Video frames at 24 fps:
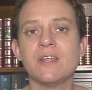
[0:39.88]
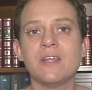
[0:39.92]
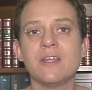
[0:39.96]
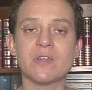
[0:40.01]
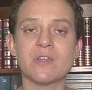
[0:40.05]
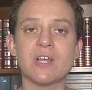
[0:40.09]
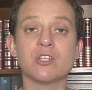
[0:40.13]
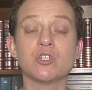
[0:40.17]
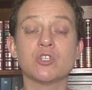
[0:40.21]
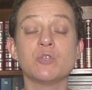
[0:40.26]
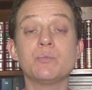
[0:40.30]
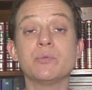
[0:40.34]

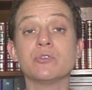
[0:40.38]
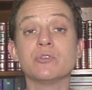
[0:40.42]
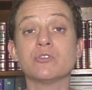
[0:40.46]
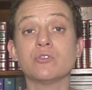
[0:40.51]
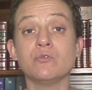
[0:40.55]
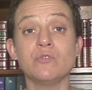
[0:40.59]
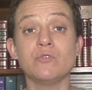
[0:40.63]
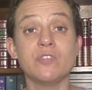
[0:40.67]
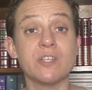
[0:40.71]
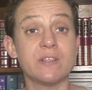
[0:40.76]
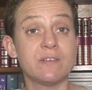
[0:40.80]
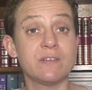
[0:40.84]
Alors je pense
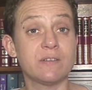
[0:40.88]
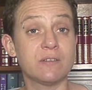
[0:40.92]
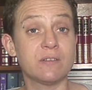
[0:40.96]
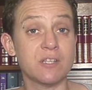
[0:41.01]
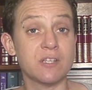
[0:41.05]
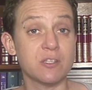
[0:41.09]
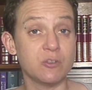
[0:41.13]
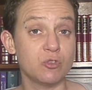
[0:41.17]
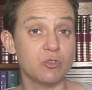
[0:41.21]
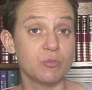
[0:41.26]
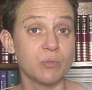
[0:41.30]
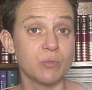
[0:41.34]
que vous êtes
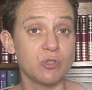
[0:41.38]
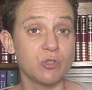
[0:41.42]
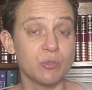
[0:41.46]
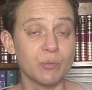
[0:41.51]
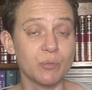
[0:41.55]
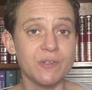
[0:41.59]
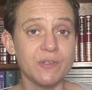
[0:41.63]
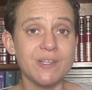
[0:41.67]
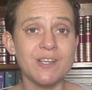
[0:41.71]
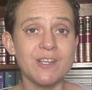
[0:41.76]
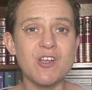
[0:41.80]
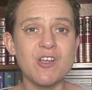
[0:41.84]
sérieusement
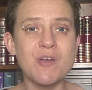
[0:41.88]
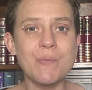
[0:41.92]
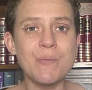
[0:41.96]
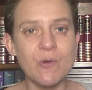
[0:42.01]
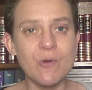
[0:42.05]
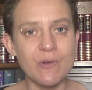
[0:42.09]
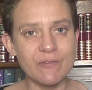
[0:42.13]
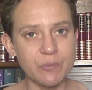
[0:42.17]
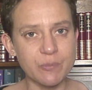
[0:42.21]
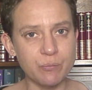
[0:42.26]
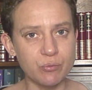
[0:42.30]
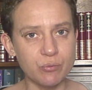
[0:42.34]
demandé
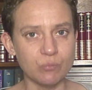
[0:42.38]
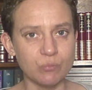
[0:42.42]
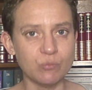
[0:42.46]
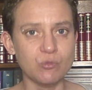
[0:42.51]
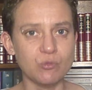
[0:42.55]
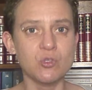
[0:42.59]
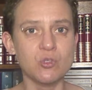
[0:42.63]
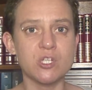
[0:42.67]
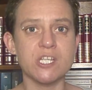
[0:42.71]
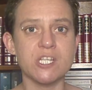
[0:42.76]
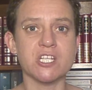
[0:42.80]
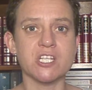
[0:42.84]
comment avaient pu
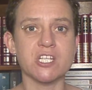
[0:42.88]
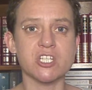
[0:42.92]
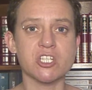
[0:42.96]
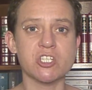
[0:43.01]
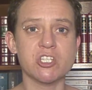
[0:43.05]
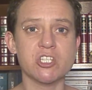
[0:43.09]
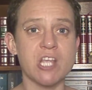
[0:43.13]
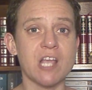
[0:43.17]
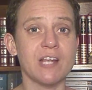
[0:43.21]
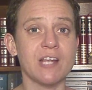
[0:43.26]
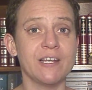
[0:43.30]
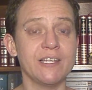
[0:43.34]
mourir
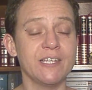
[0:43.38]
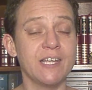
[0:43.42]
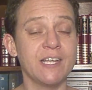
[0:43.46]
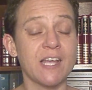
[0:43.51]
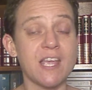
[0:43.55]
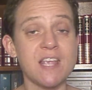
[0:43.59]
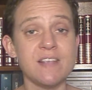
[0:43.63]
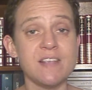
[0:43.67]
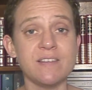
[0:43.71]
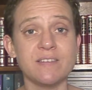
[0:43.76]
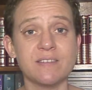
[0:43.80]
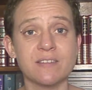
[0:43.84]
Charles et
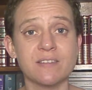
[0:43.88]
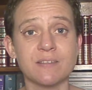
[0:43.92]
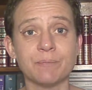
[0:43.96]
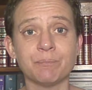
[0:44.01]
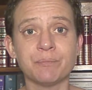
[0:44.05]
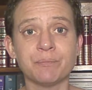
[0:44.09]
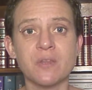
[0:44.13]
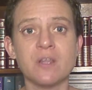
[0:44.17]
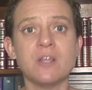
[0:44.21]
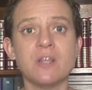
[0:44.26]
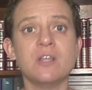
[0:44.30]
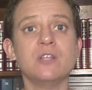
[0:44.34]
Grace,
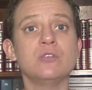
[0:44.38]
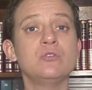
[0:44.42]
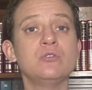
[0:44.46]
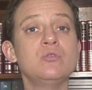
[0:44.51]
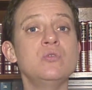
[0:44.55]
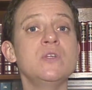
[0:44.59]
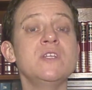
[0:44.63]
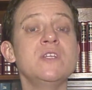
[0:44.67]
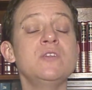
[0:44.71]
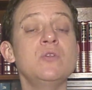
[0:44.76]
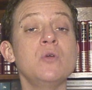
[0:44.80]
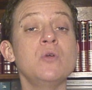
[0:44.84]

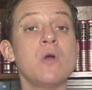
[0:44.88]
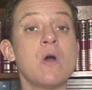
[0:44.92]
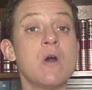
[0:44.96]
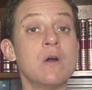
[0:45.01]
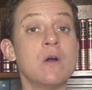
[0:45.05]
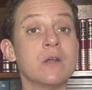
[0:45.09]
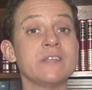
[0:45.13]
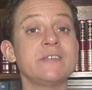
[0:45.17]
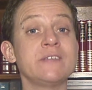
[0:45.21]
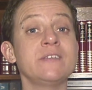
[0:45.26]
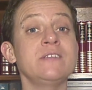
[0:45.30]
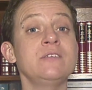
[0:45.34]
tous les deux
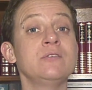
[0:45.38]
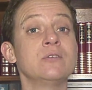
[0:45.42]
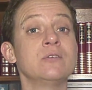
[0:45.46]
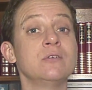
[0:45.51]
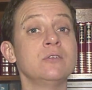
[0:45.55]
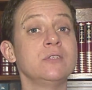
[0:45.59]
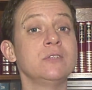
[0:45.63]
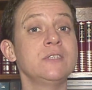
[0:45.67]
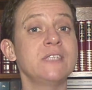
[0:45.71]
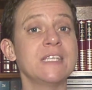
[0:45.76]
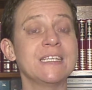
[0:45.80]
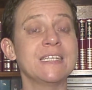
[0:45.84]
enlacés sur
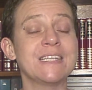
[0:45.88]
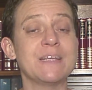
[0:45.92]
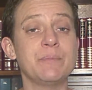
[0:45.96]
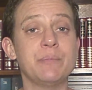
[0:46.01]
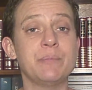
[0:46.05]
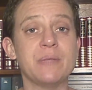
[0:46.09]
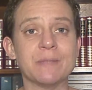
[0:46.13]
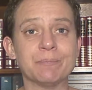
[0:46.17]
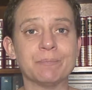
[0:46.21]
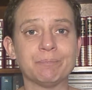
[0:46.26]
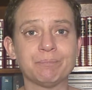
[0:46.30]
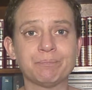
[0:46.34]
le
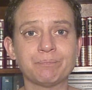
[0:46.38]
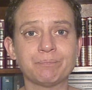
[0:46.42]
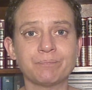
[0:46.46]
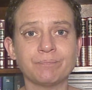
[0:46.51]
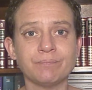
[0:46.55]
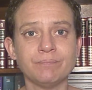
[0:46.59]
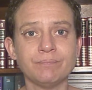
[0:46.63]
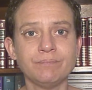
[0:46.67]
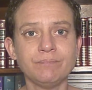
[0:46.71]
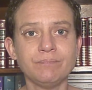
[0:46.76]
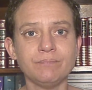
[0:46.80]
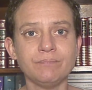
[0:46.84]
canapé.
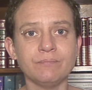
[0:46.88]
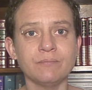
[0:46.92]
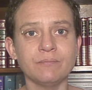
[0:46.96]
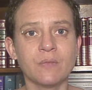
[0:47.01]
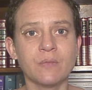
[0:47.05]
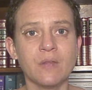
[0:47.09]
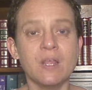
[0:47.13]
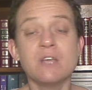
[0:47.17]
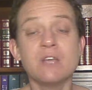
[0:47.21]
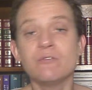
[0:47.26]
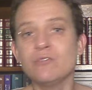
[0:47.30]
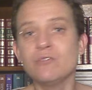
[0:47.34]

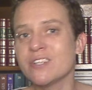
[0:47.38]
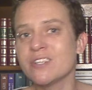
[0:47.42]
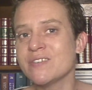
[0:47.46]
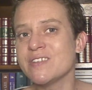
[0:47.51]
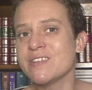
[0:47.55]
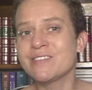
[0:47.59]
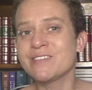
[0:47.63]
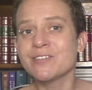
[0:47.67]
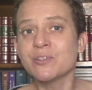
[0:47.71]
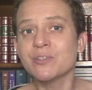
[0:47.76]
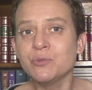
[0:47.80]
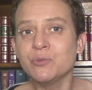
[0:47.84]
Vous
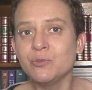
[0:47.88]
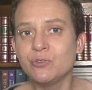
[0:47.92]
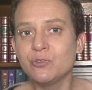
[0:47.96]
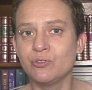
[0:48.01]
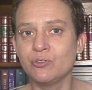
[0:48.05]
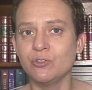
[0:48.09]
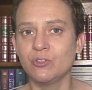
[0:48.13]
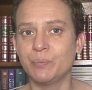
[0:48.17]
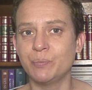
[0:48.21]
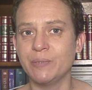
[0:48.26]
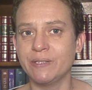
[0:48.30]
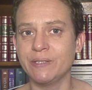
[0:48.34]
avez sans doute
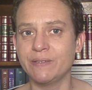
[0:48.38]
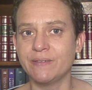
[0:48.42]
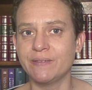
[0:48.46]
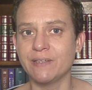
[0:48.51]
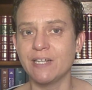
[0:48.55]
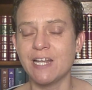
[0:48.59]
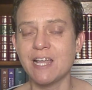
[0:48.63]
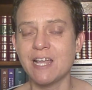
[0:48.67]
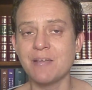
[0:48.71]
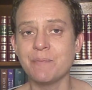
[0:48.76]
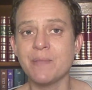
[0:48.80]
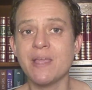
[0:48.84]
suspecté
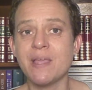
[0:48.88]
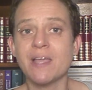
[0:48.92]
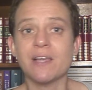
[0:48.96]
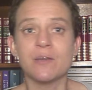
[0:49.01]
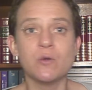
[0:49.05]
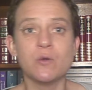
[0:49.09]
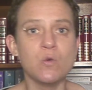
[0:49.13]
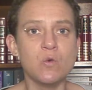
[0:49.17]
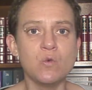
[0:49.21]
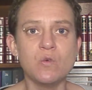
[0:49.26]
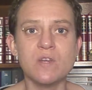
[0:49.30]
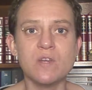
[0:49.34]
la mère
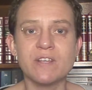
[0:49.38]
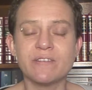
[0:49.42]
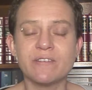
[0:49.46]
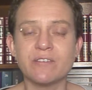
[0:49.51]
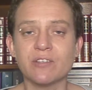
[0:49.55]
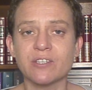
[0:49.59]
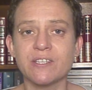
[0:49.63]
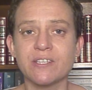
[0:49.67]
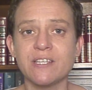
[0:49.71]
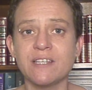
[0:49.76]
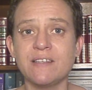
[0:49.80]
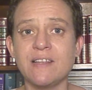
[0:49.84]
ou la
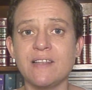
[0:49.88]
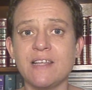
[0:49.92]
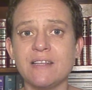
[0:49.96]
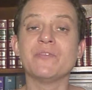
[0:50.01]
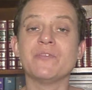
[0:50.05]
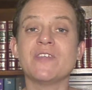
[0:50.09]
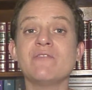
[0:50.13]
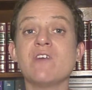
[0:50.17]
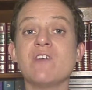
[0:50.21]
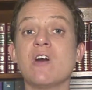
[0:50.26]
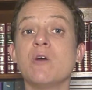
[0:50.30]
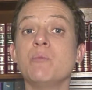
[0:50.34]
sœur cadette
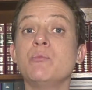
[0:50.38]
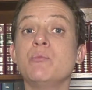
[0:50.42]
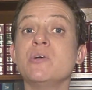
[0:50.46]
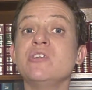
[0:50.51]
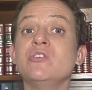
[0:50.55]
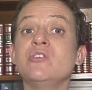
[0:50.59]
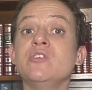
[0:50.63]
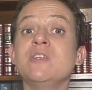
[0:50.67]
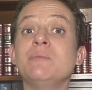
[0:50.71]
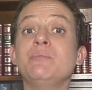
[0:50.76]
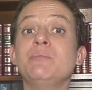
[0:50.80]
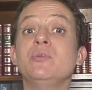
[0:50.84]
d'avoir
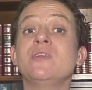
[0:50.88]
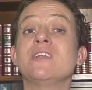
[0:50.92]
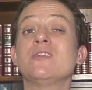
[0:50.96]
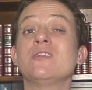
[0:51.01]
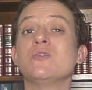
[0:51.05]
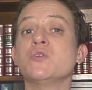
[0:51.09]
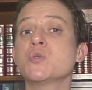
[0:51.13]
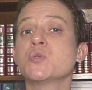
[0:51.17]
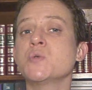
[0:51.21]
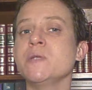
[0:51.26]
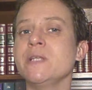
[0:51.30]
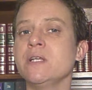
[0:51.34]
empoisonné peut-être le
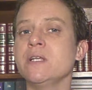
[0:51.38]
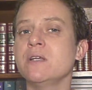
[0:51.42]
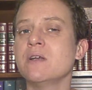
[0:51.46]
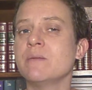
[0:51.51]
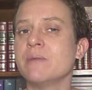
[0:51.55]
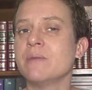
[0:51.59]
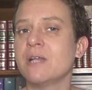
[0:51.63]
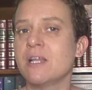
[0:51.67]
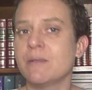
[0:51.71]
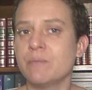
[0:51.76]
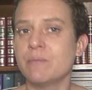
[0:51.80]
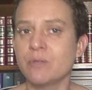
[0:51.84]
chewing-gum
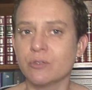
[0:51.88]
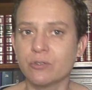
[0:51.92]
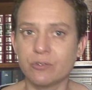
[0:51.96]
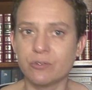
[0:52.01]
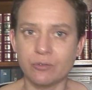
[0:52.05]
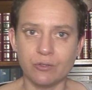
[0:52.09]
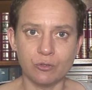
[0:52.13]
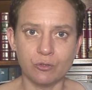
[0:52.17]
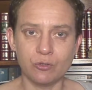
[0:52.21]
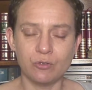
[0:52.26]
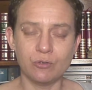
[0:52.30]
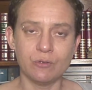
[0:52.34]
à la menthe
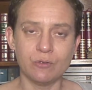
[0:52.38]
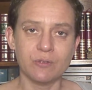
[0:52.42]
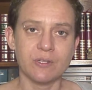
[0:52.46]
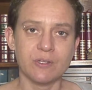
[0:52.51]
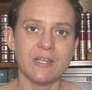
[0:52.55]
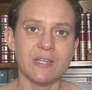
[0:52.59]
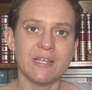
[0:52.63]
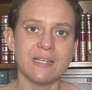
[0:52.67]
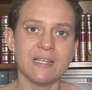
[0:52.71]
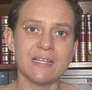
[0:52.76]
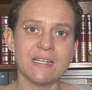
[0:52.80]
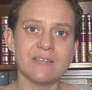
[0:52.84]
que
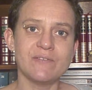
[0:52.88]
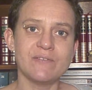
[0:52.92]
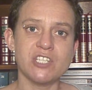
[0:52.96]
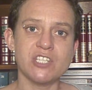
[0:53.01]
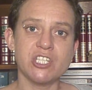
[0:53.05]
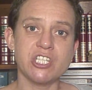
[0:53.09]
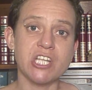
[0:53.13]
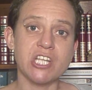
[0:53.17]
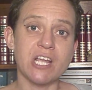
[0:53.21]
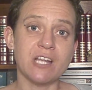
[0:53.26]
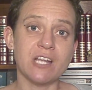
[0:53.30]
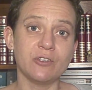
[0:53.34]
qu'avait
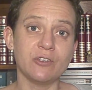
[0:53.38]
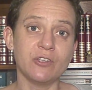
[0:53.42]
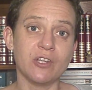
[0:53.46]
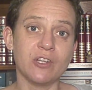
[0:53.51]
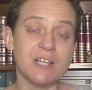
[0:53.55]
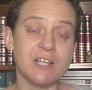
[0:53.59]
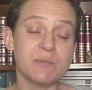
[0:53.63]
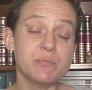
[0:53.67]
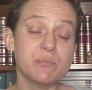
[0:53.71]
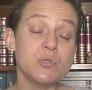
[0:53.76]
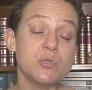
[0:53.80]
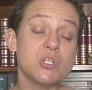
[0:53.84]
Charles dans
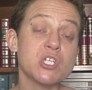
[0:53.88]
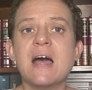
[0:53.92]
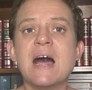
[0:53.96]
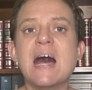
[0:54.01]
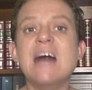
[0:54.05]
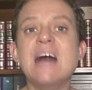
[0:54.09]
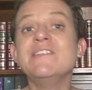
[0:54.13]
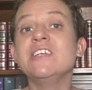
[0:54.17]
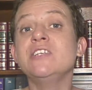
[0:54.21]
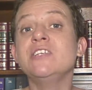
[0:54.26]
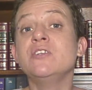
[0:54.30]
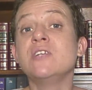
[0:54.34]
la bouche
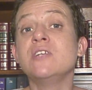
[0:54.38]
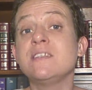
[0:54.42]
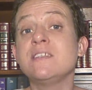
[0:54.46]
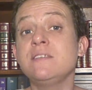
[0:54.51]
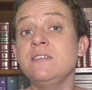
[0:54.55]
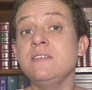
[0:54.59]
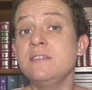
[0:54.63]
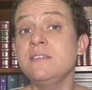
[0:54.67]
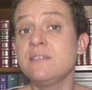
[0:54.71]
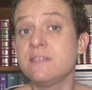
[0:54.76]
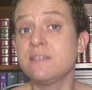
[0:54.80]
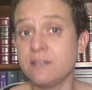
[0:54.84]
avec de
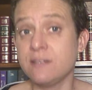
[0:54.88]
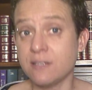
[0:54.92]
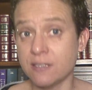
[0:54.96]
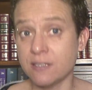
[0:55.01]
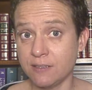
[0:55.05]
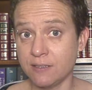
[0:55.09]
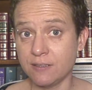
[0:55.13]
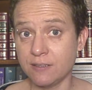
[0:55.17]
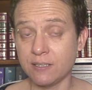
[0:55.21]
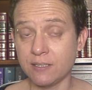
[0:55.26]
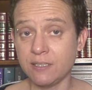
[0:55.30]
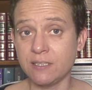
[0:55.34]
l'acide
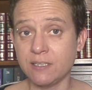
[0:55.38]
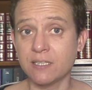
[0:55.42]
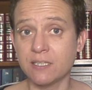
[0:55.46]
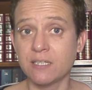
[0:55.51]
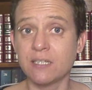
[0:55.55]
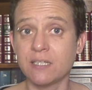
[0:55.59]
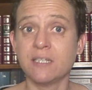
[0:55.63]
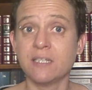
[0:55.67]
cyanhydrique